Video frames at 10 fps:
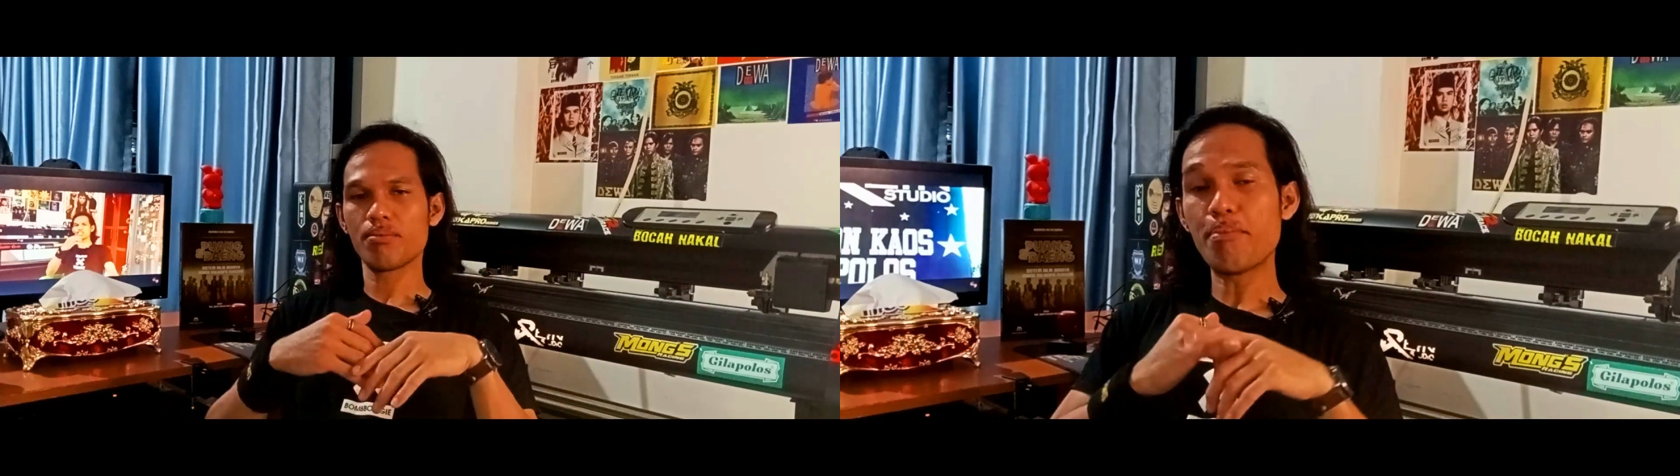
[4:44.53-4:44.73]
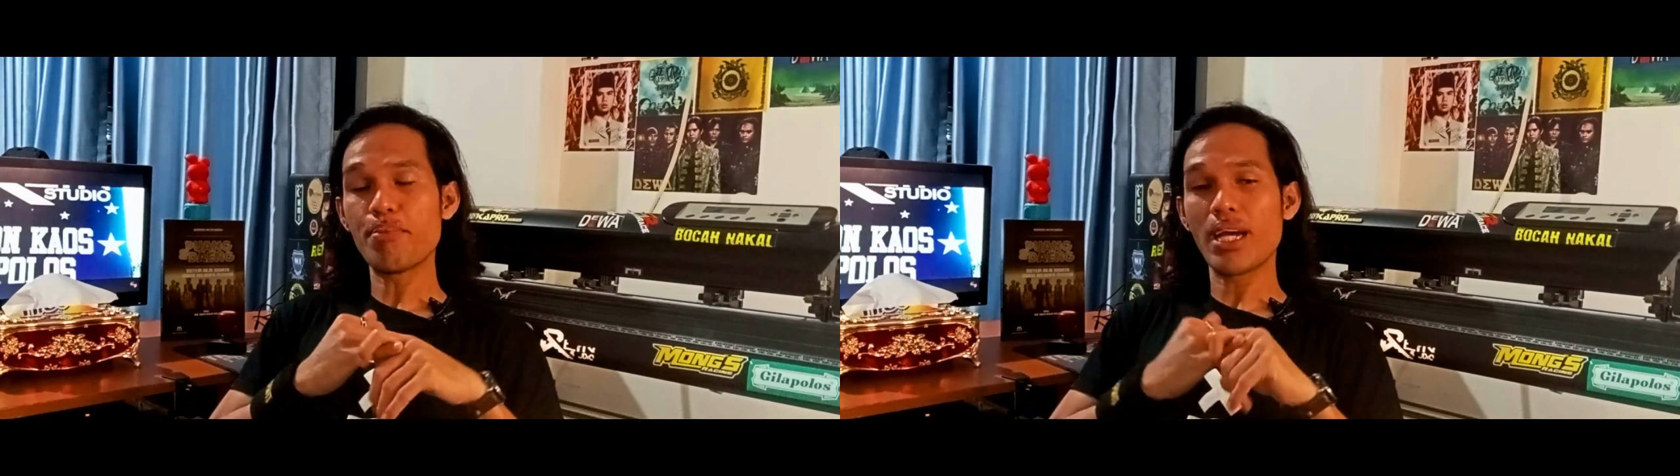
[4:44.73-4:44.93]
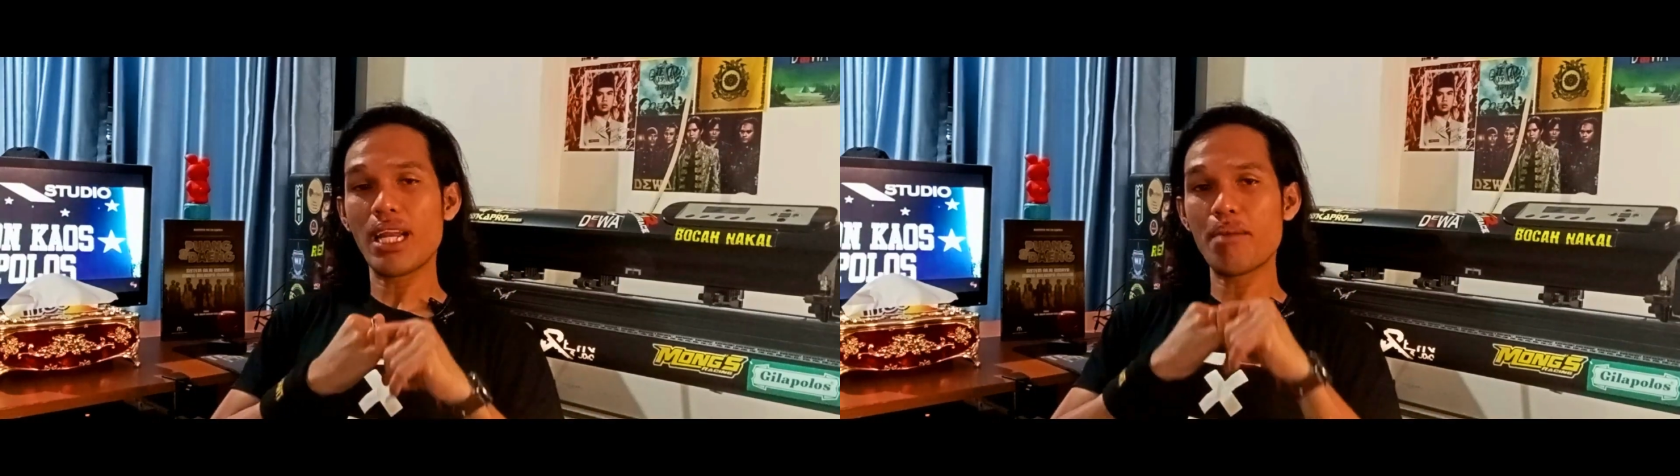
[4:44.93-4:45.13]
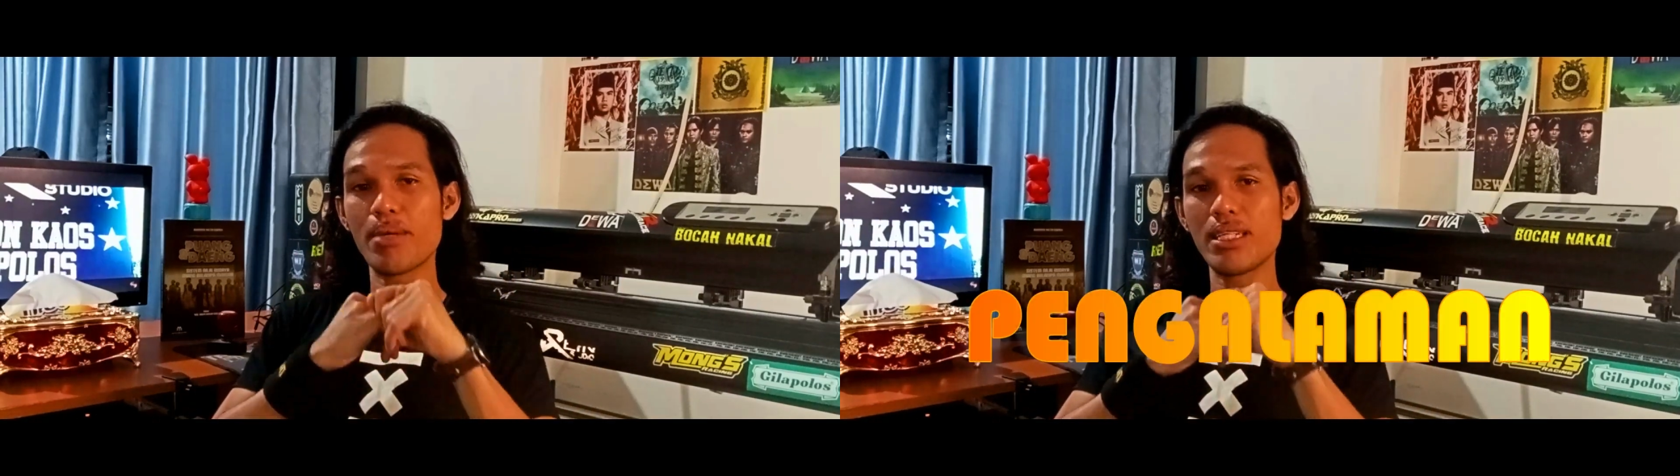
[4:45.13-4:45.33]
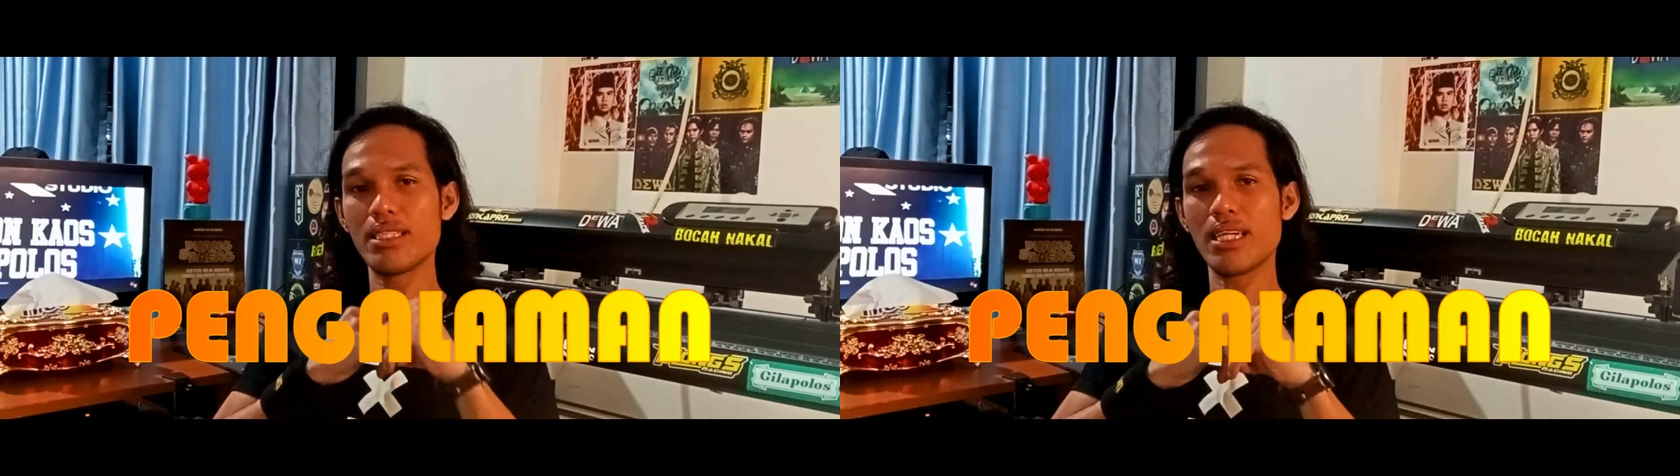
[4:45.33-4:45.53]
Ada
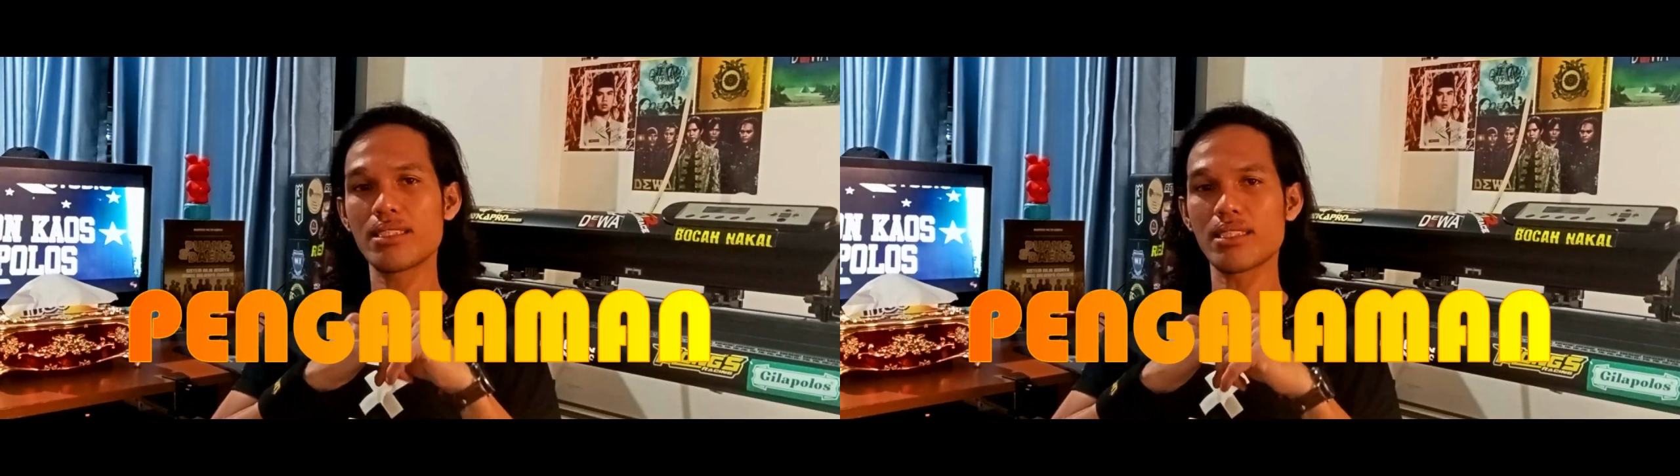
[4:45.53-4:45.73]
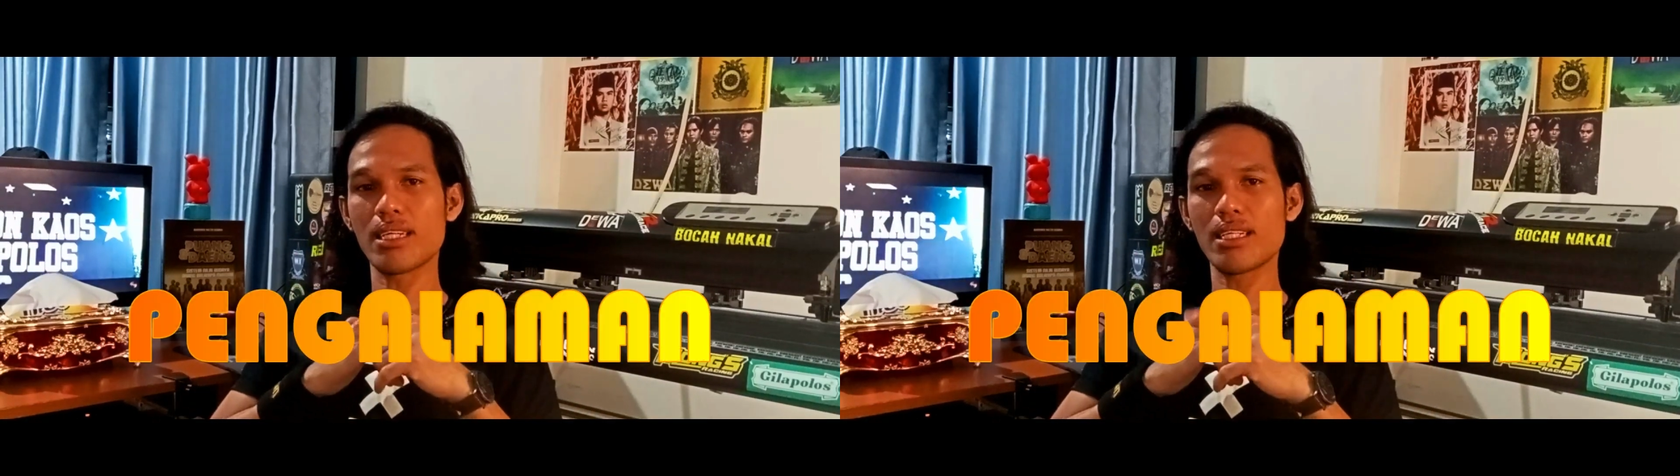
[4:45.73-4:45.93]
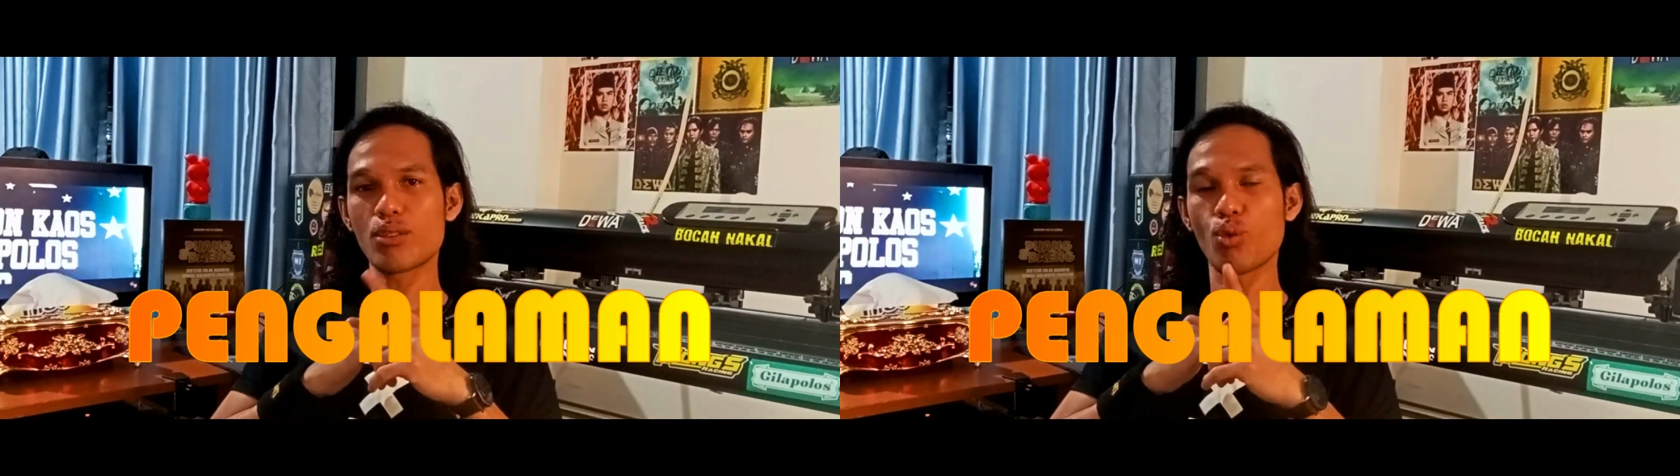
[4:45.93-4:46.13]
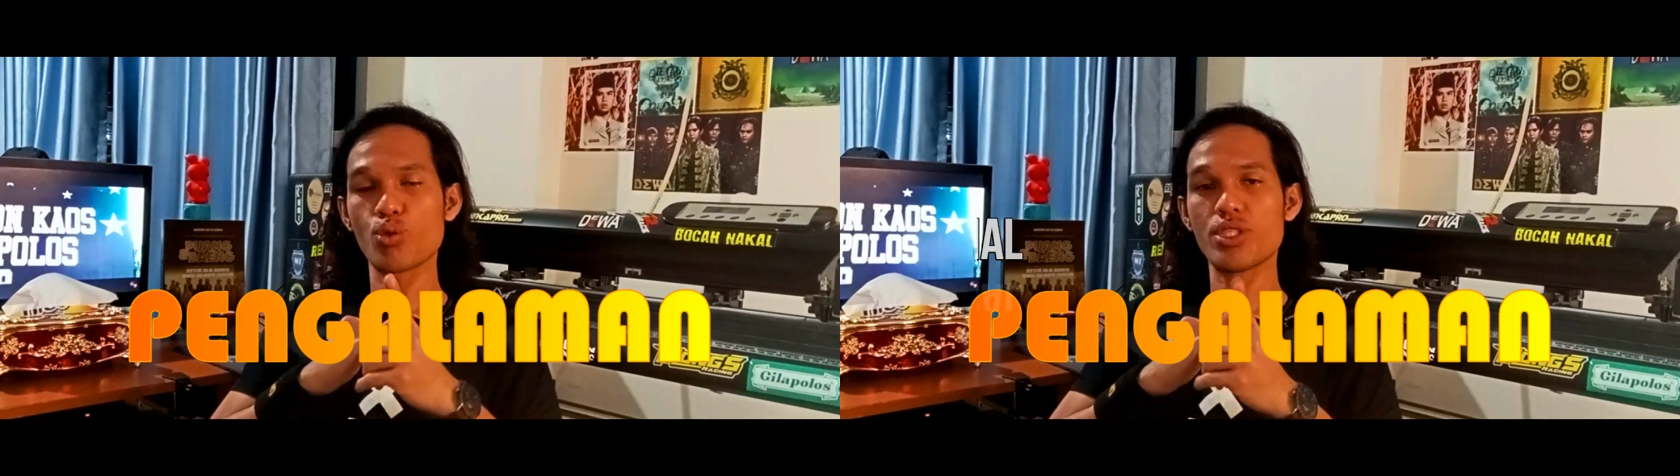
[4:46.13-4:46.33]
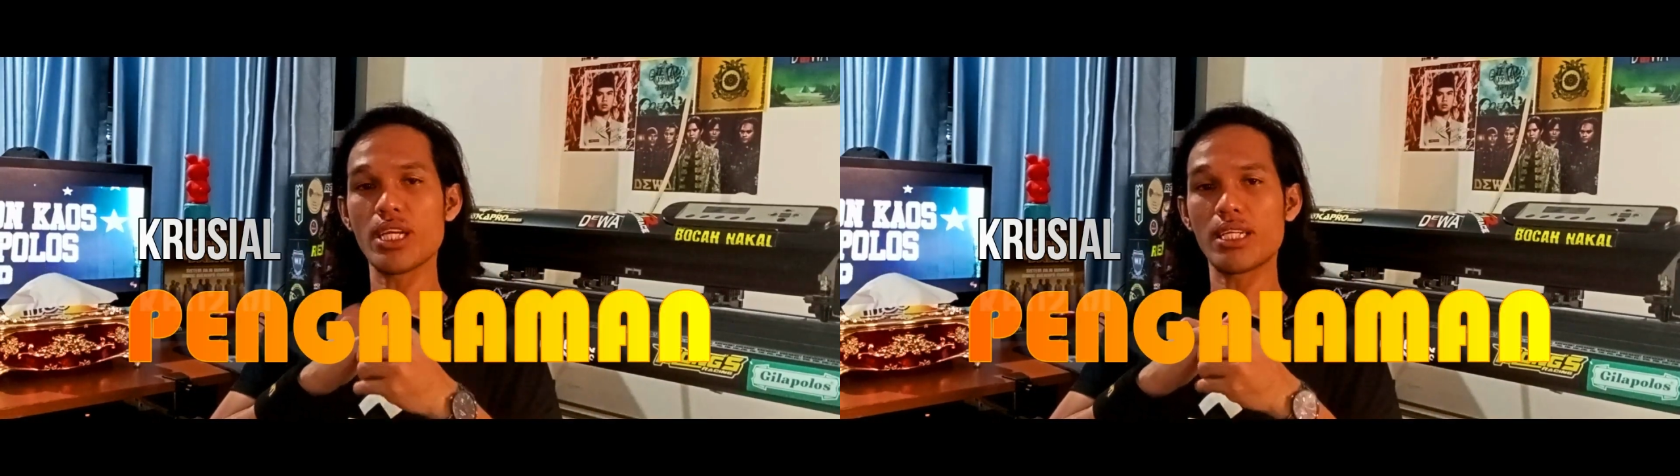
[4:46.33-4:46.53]
pengalaman yang sangat
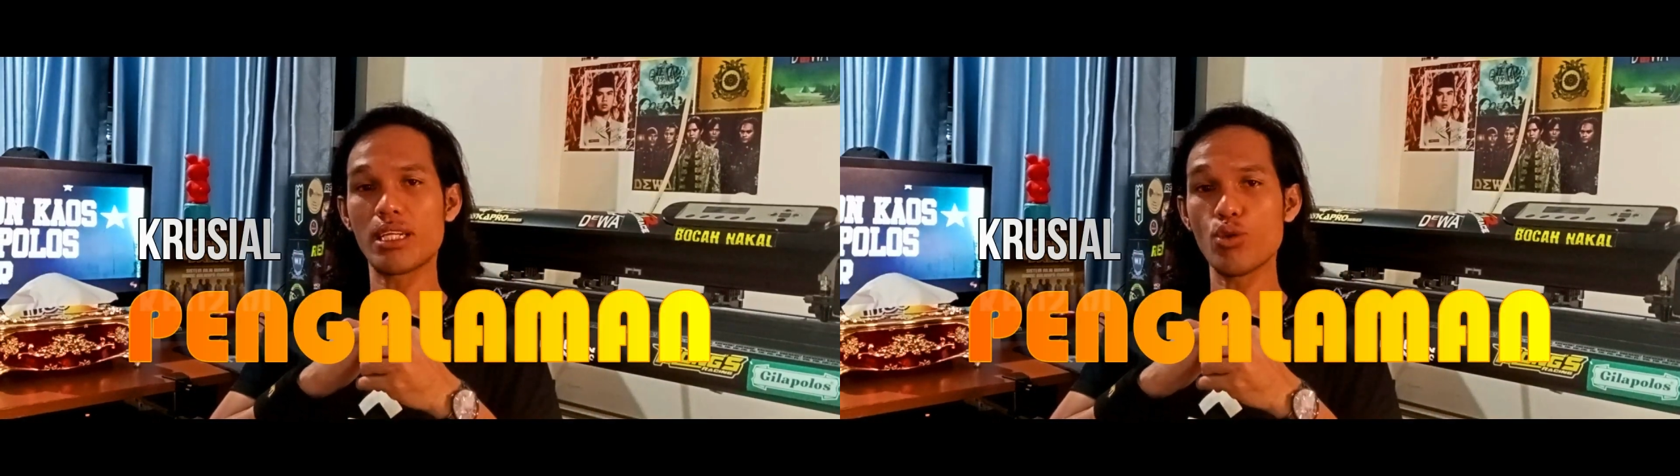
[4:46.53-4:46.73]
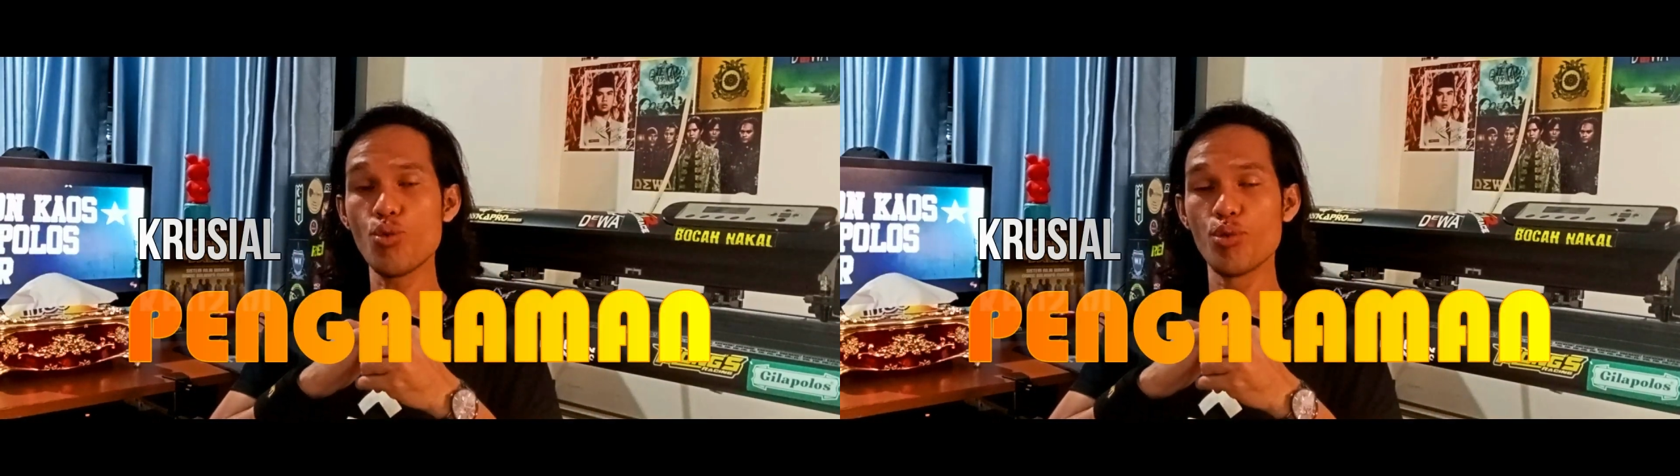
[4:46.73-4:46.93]
krusial dan